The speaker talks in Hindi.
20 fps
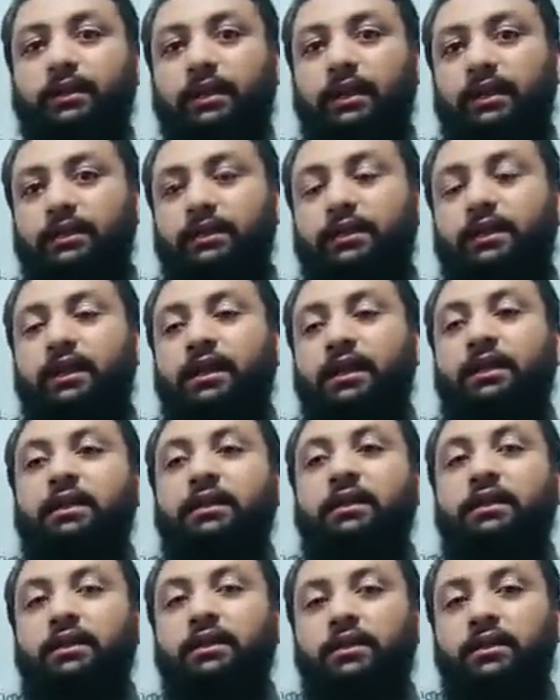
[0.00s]
बताती है
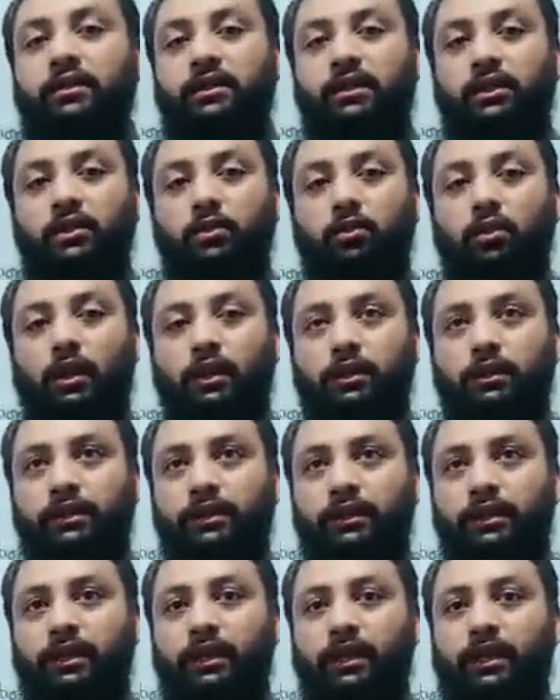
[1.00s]
कितनी
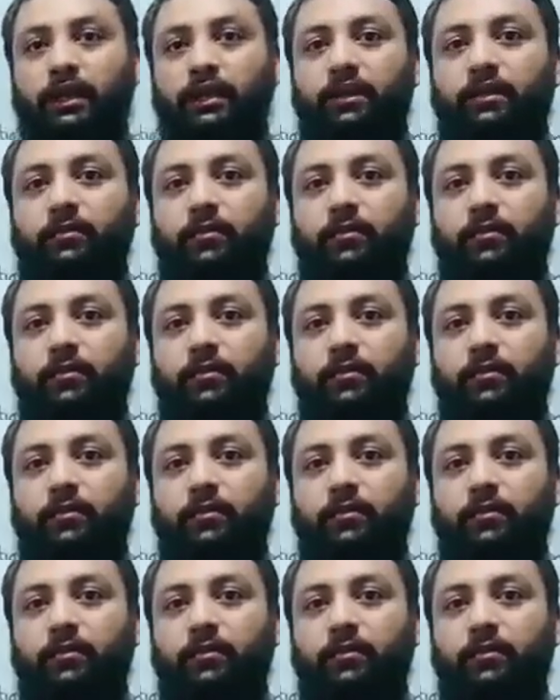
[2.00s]
क्वांटिटी है